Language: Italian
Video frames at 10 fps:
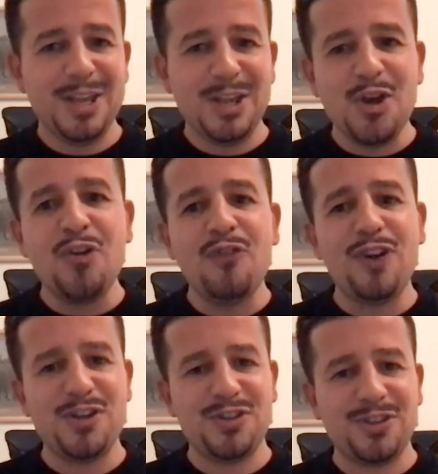Io non
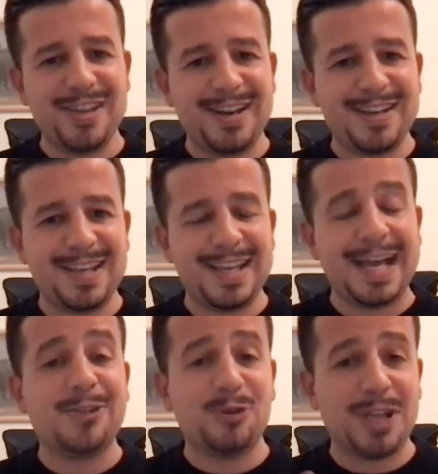voglio togliergli
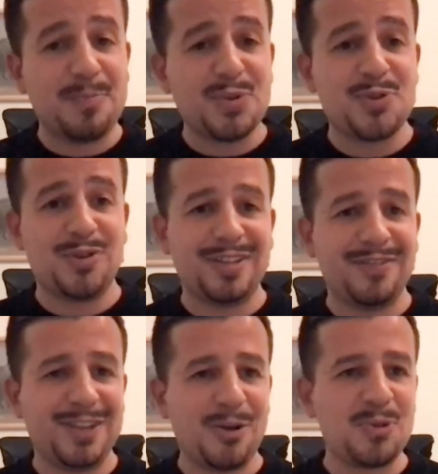altro tempo, sono
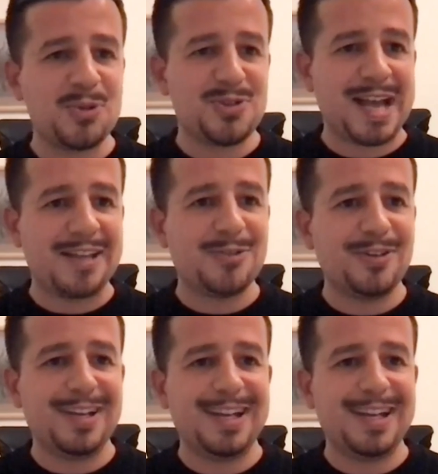davvero emozionato.